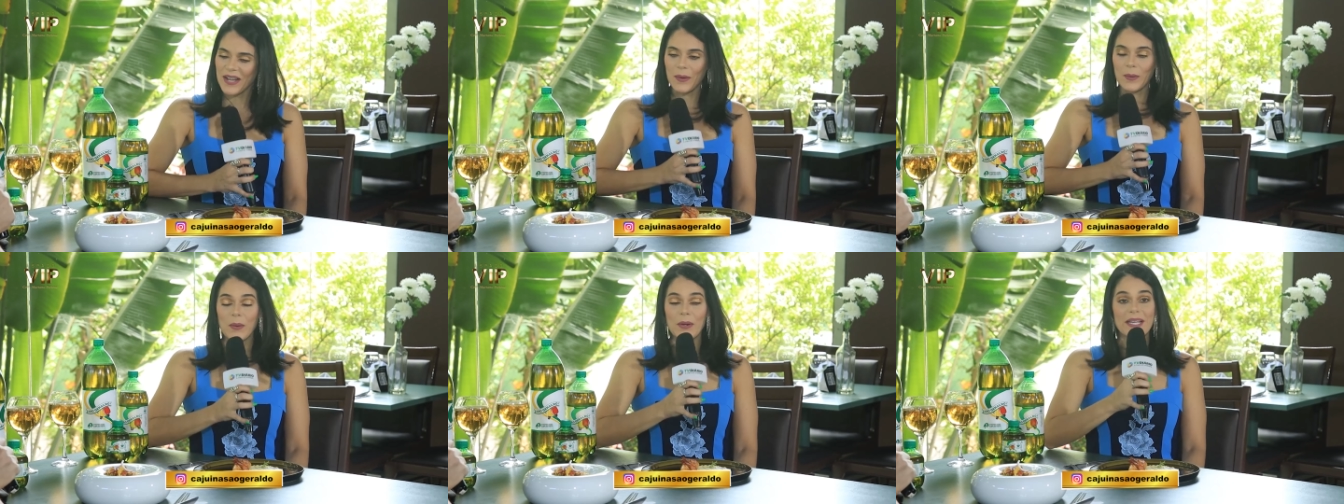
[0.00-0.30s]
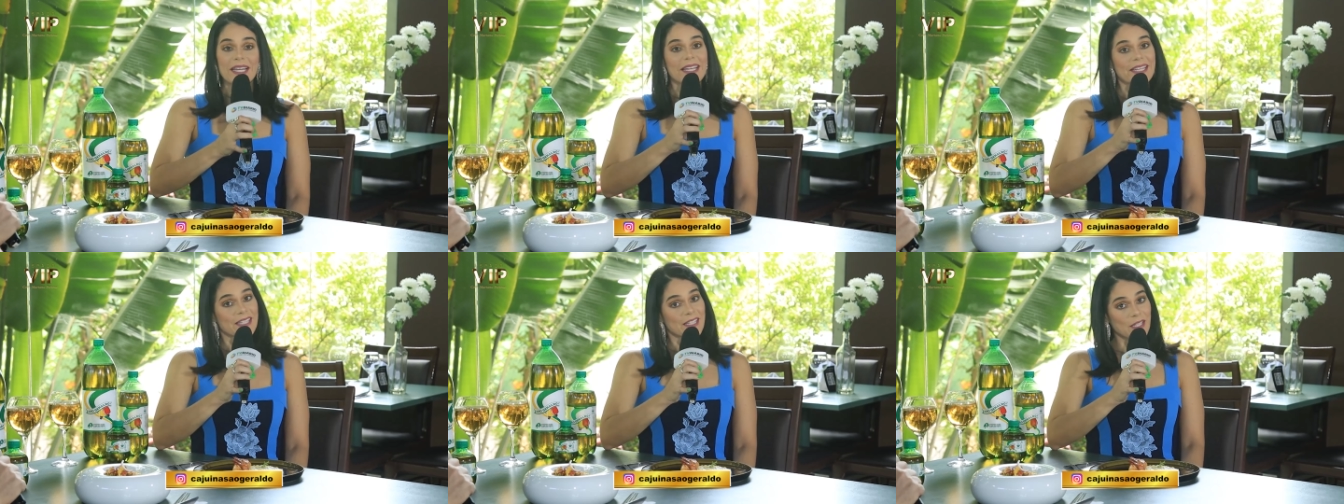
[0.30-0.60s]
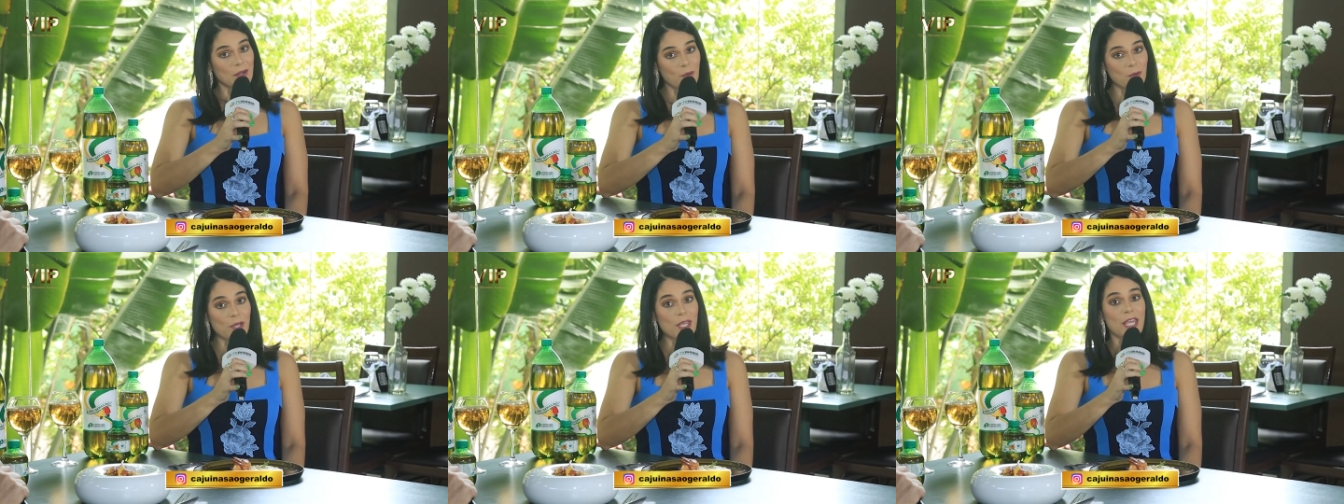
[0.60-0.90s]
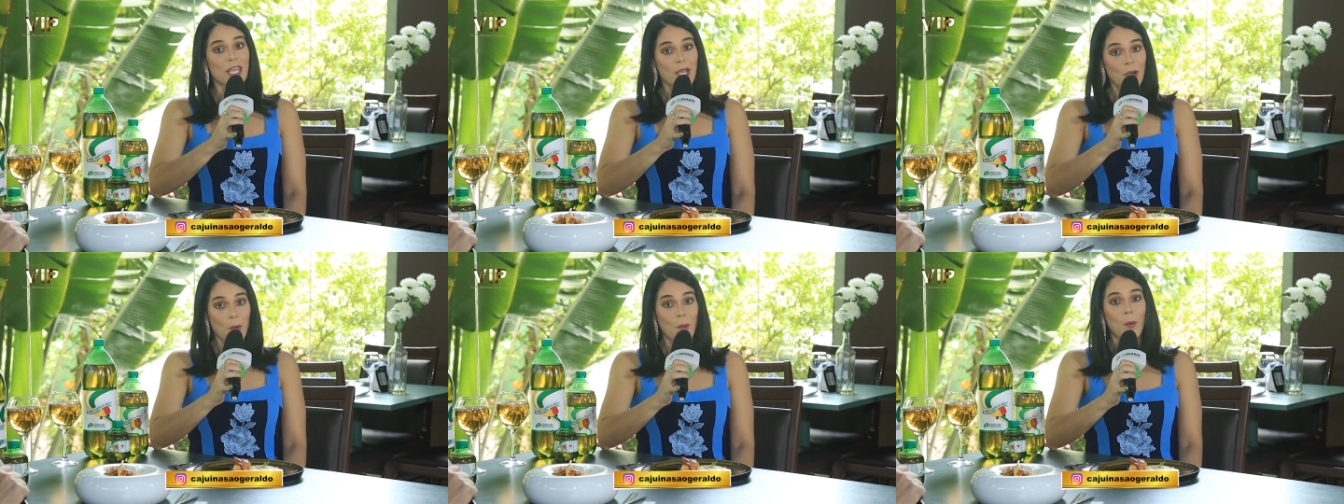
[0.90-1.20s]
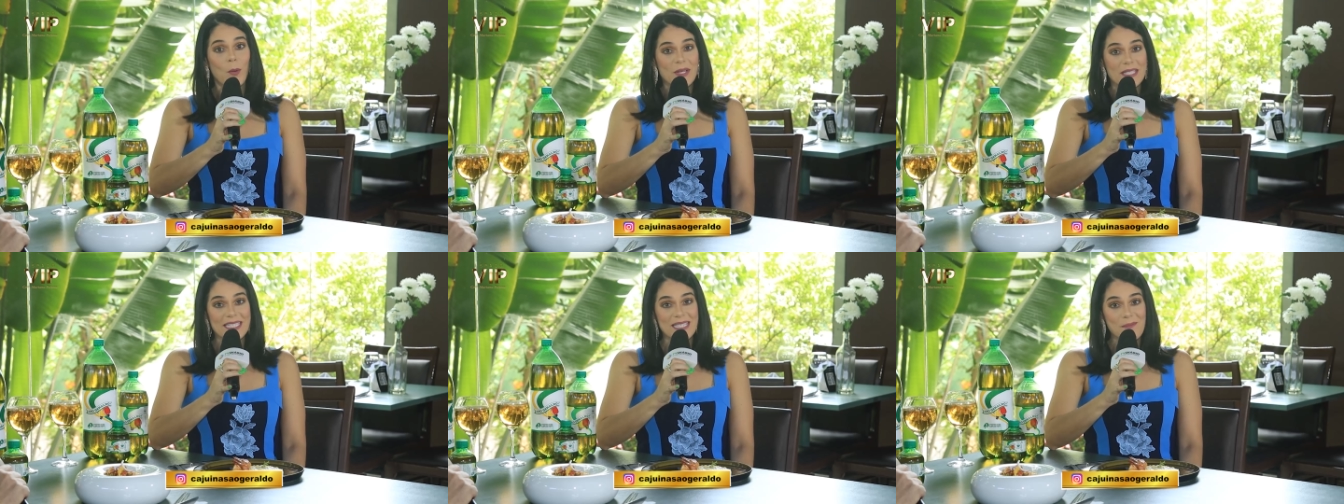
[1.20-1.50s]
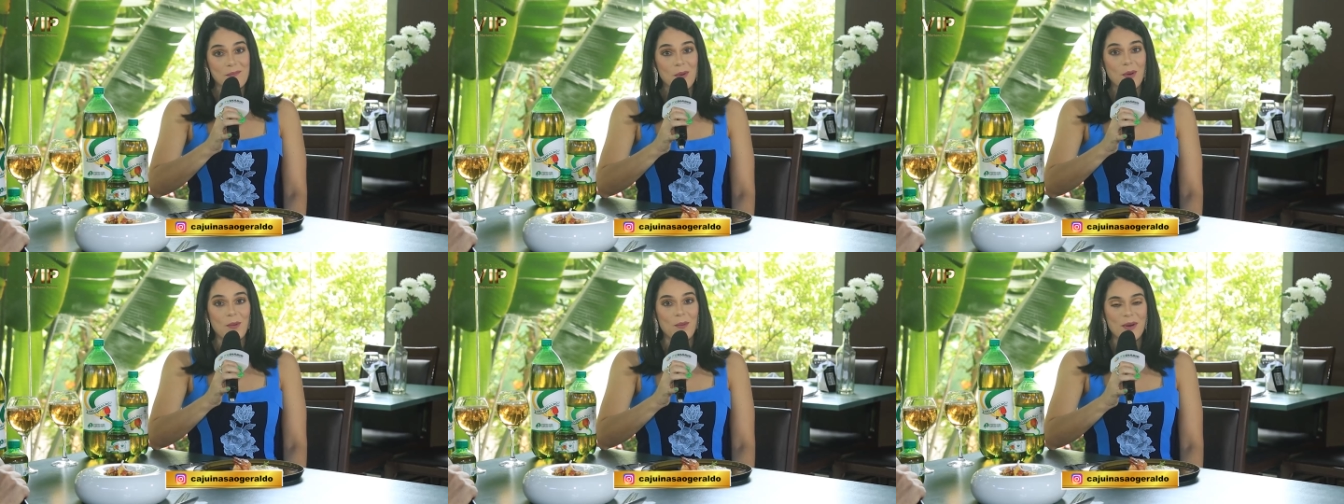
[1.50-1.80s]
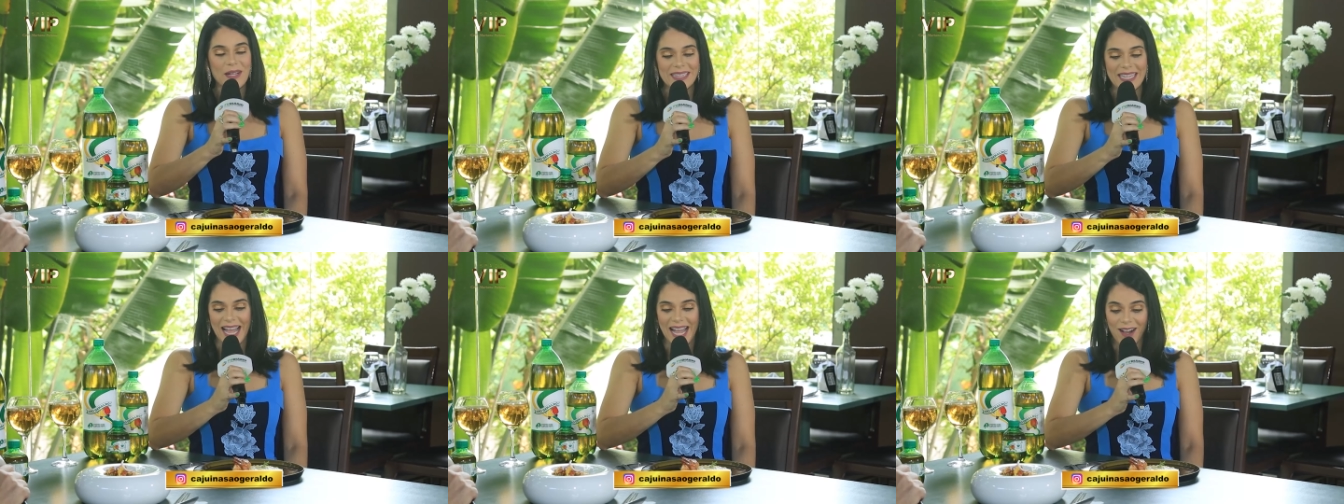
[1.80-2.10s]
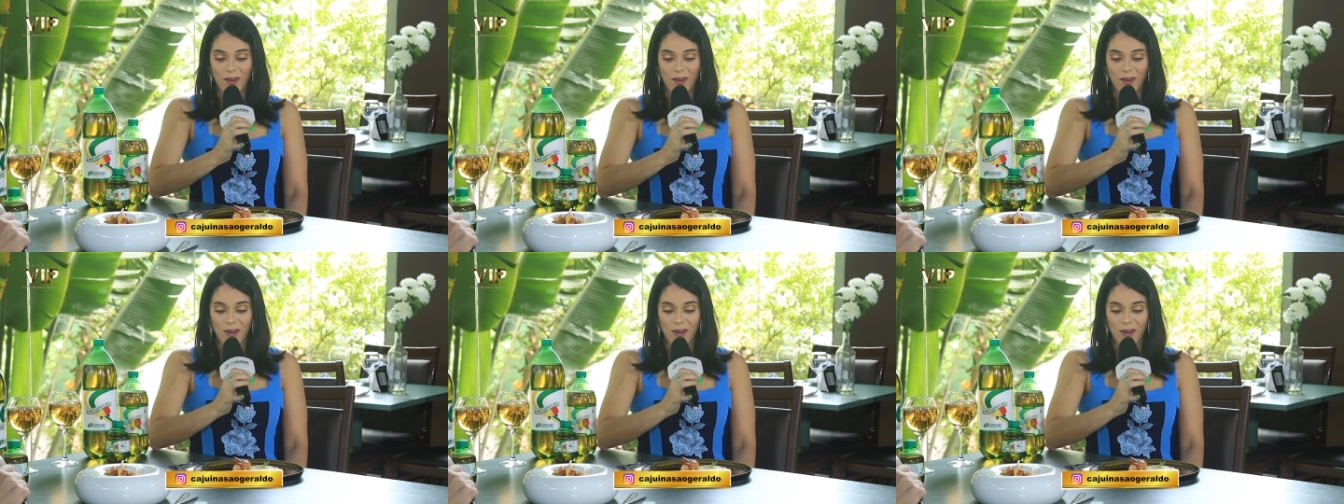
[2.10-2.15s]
Olha, então que coisa boa, tá?